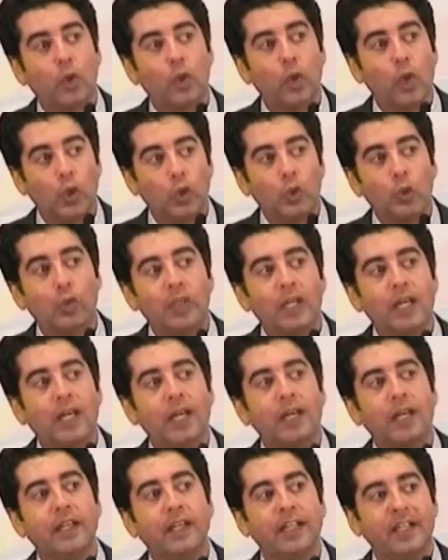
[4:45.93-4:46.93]
con
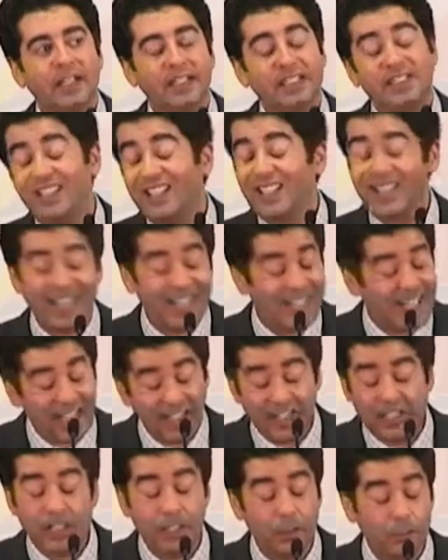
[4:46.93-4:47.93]
una crisis que
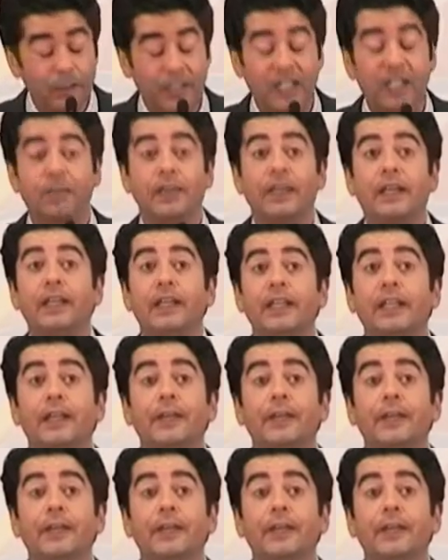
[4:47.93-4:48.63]
nadie esperaba